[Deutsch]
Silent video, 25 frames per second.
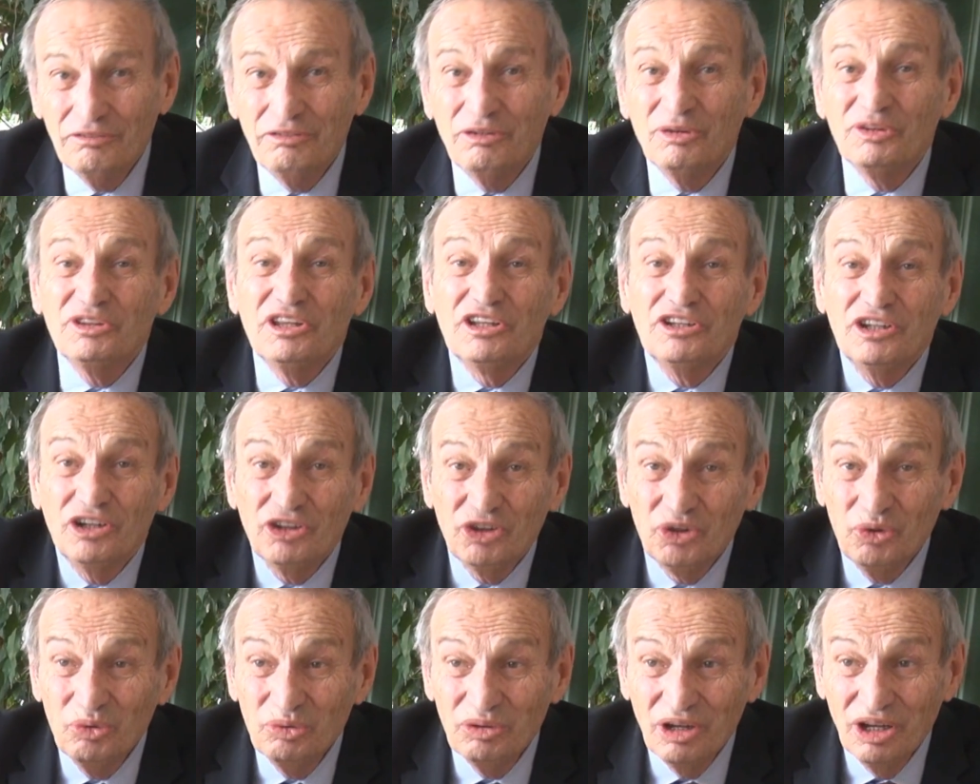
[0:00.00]
von der
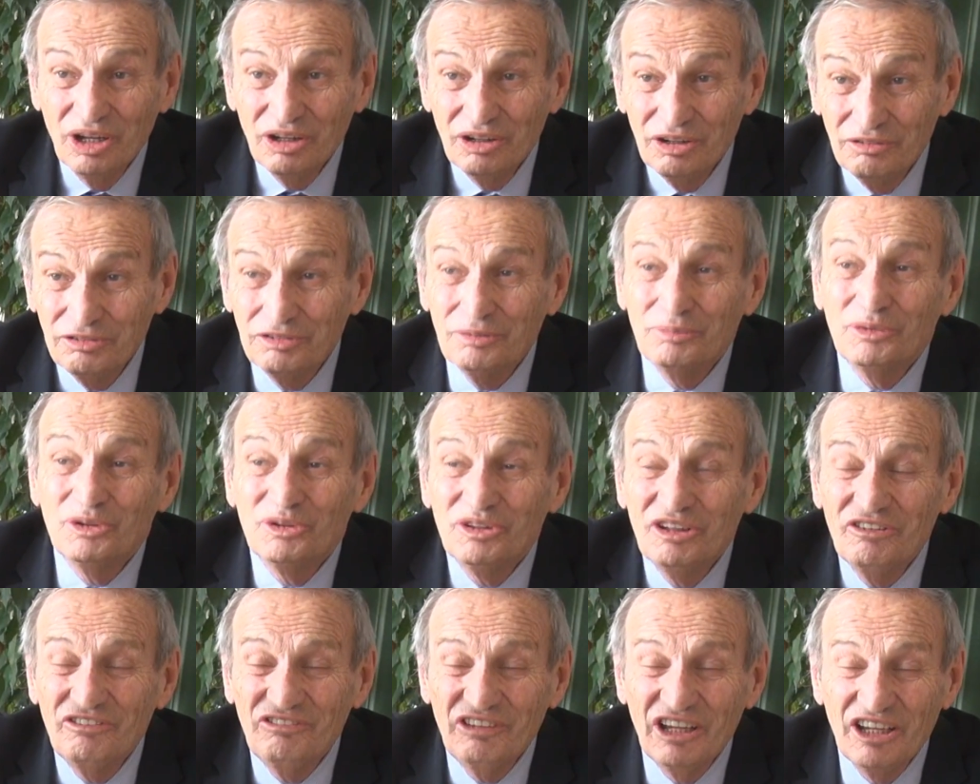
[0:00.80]
Natur, vom
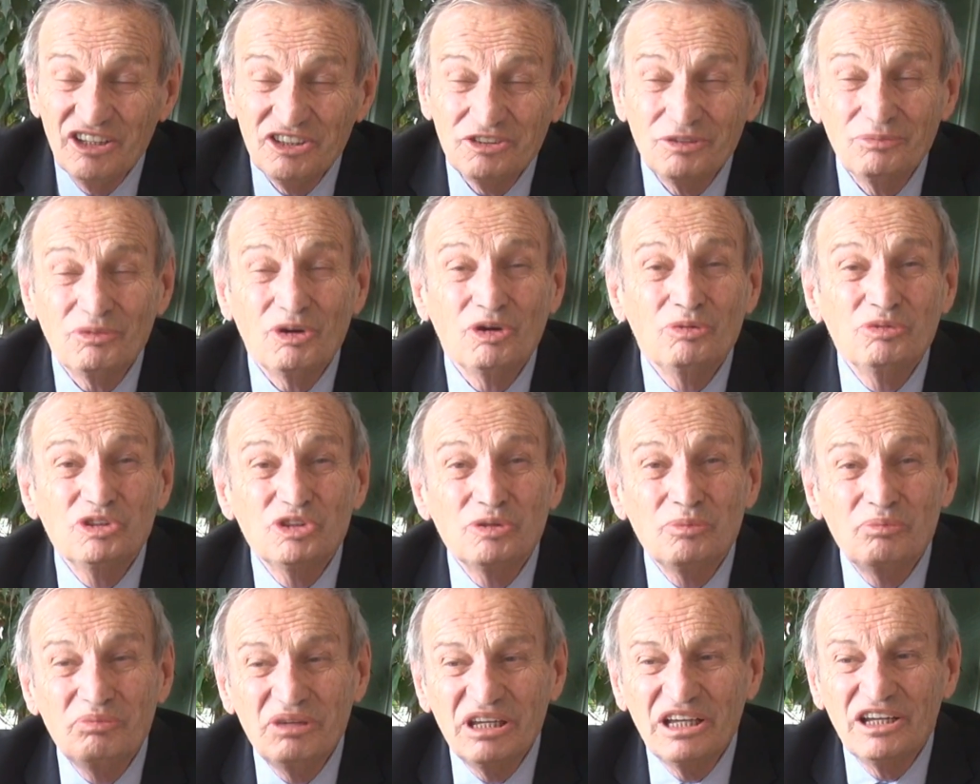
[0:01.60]
Universum,
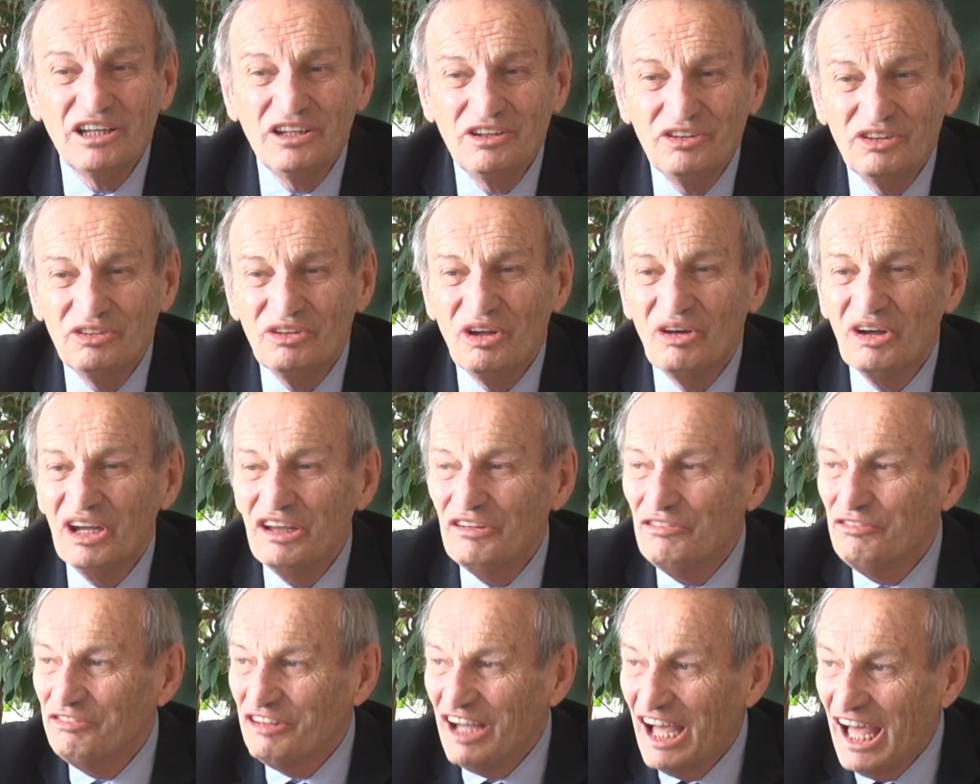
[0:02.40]
umso mehr
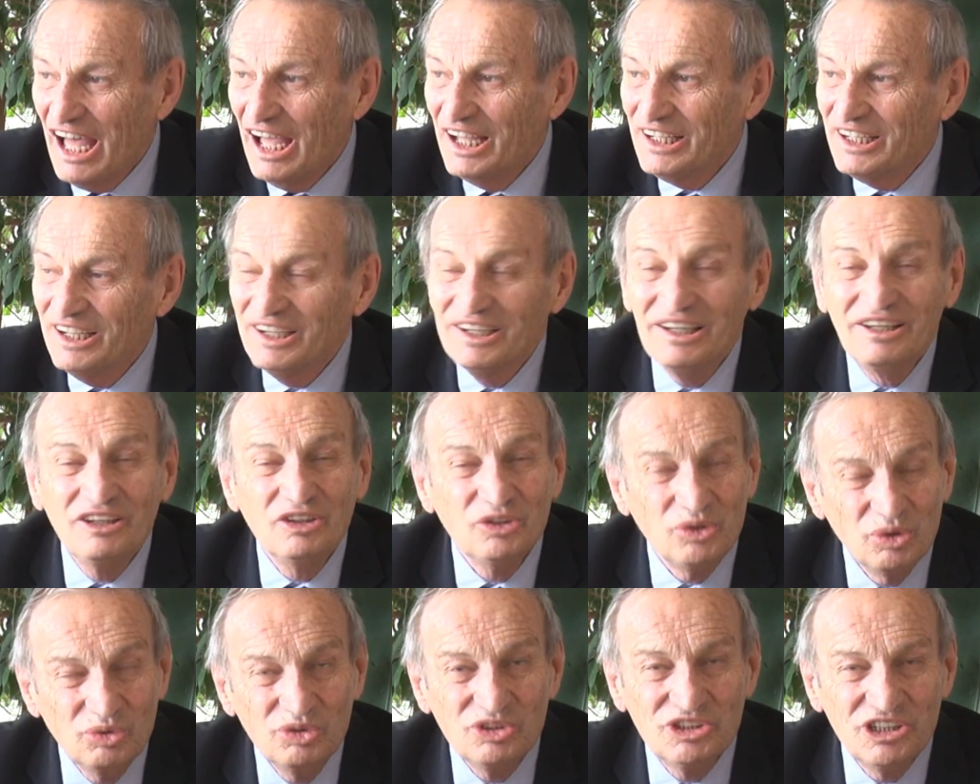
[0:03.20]
neue Fragen
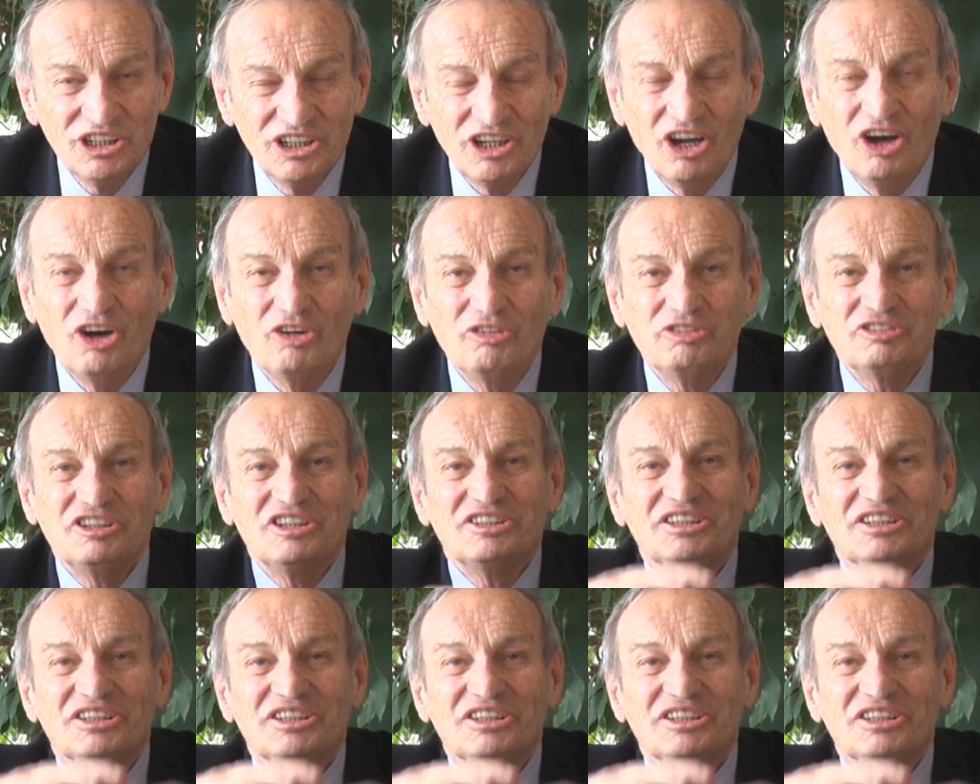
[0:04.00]
tun sich auf.